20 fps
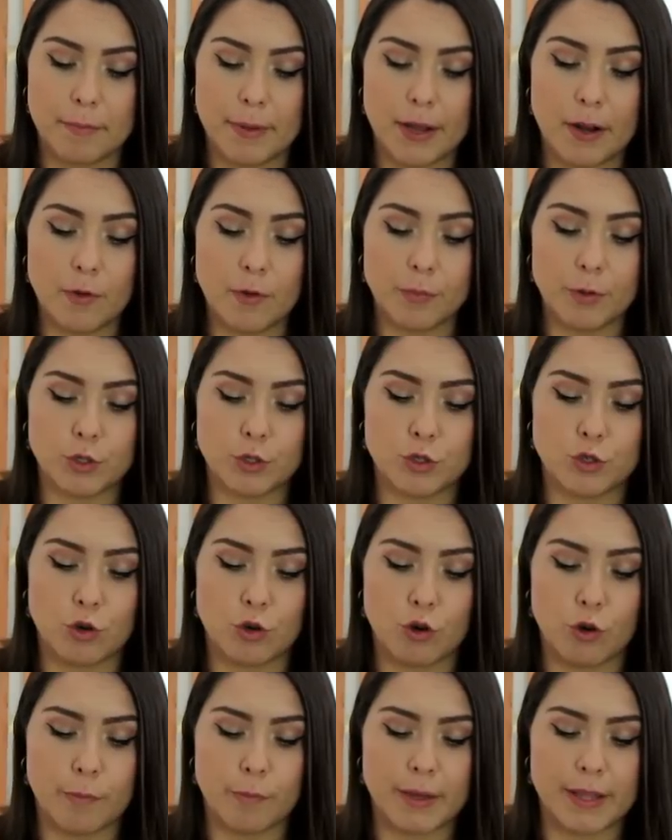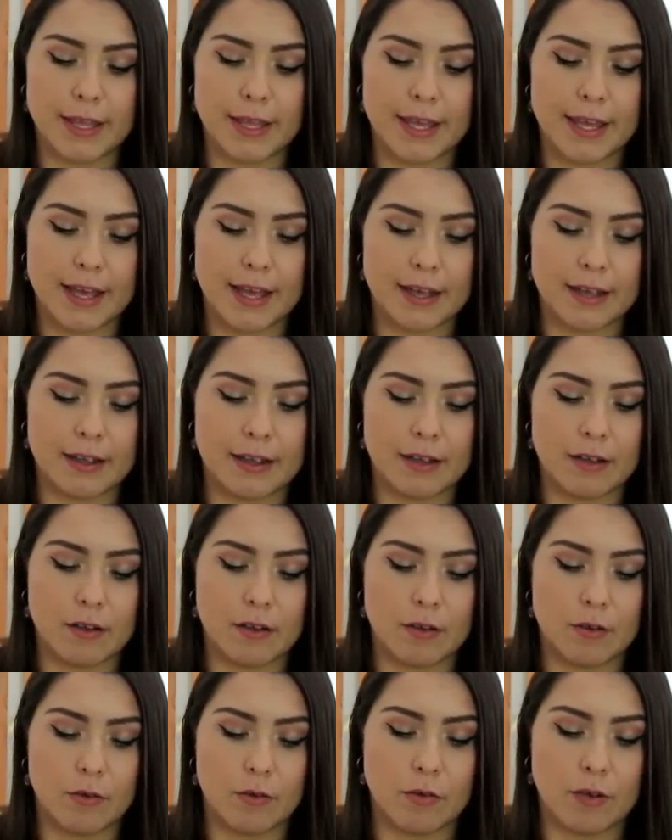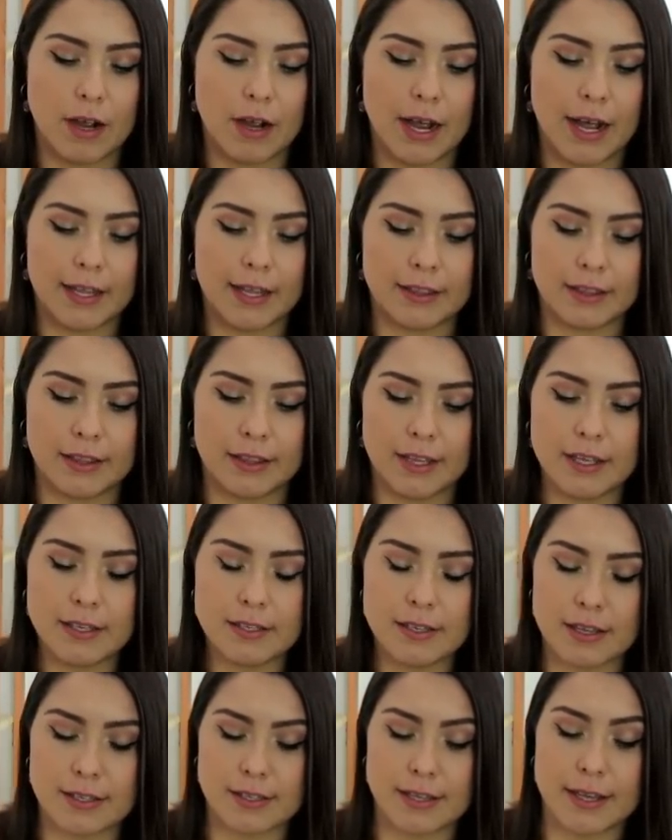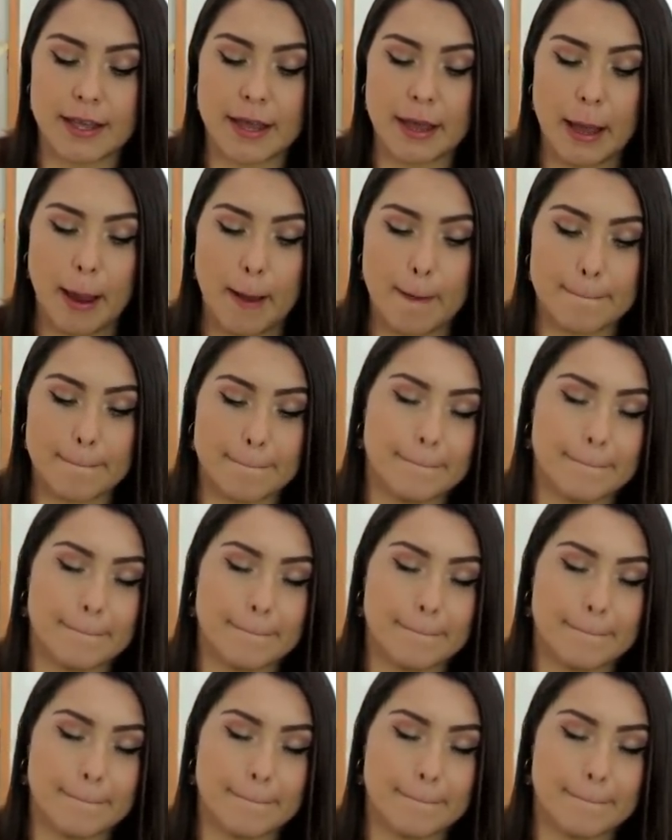Pero pues yo lo pedí antes, así que